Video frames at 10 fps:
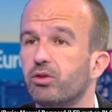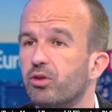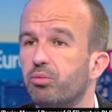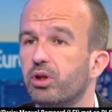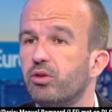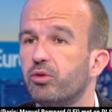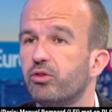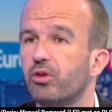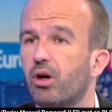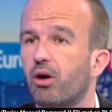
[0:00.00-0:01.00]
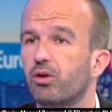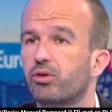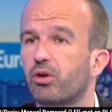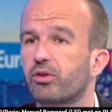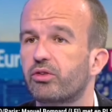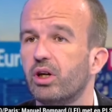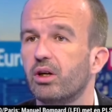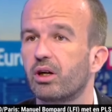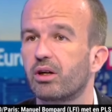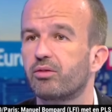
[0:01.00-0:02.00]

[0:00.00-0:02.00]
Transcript: il n'y a pas de deux poids deux mesures. En l'occurrence,